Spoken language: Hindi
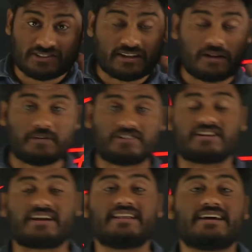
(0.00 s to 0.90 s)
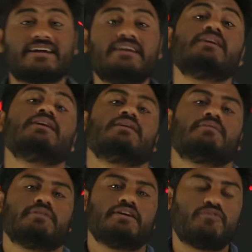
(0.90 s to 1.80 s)
के लिए बच्चे कहीं ना कहीं
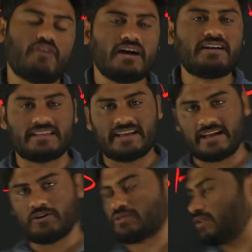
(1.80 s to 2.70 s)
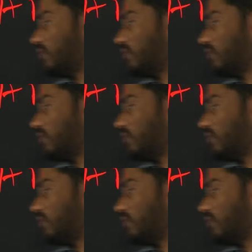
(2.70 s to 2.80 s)
एफर्ट दे रहे होते हैं